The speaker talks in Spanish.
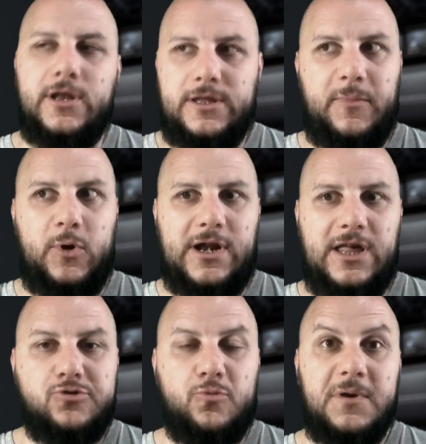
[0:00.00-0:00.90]
te pongan a
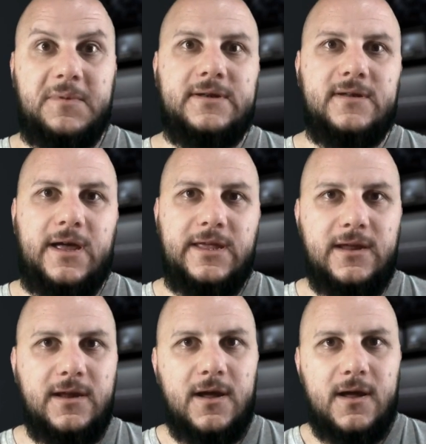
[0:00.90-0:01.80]
Superman
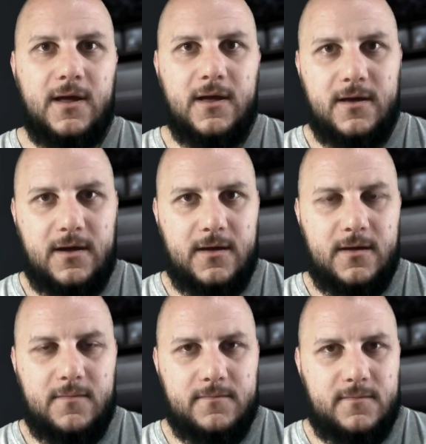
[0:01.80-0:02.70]
ahí,
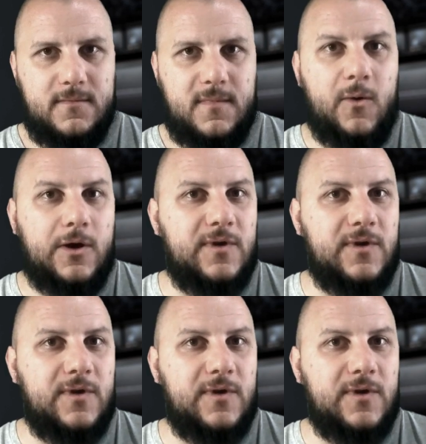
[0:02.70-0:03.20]
aunque